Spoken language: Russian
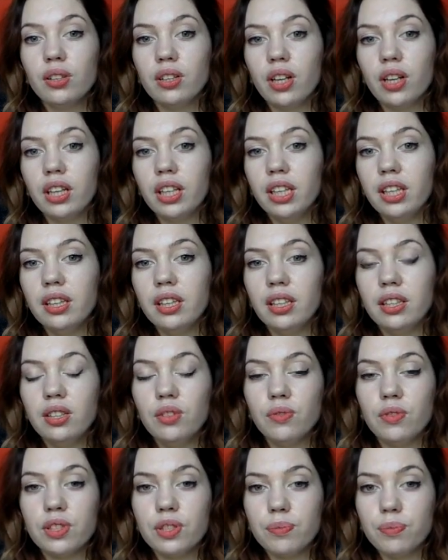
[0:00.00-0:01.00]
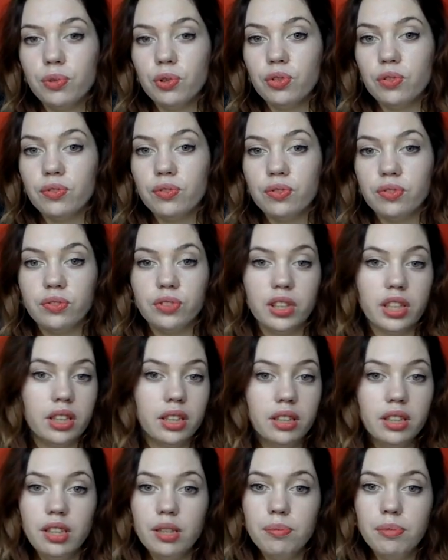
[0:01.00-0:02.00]
Какие-то дни у вас будут
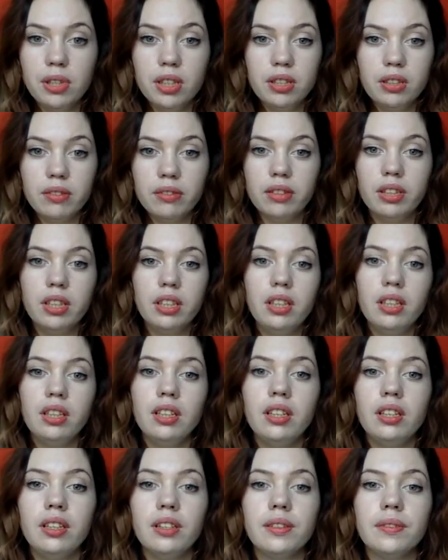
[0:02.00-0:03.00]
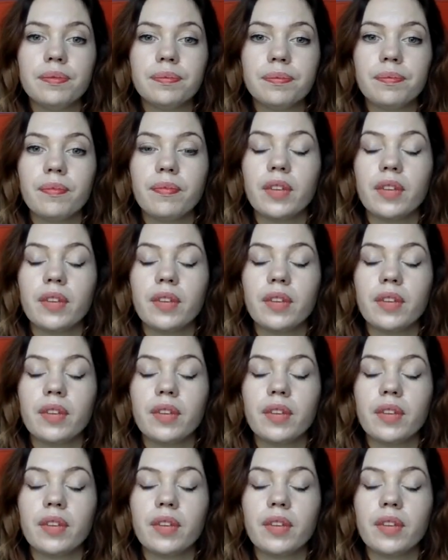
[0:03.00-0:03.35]
выходными, и